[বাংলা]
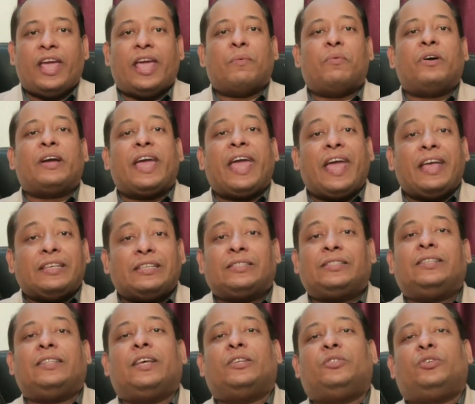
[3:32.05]
এবং
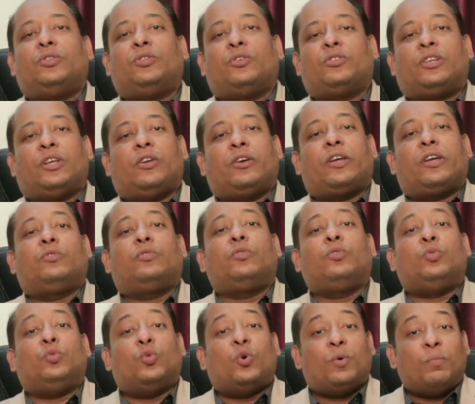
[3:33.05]
এসটিদের জন্য ছিল কিন্তু
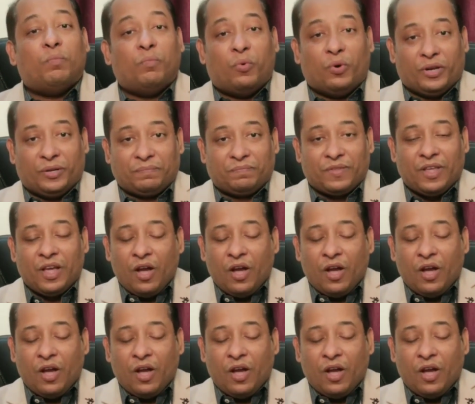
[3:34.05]
নব্বই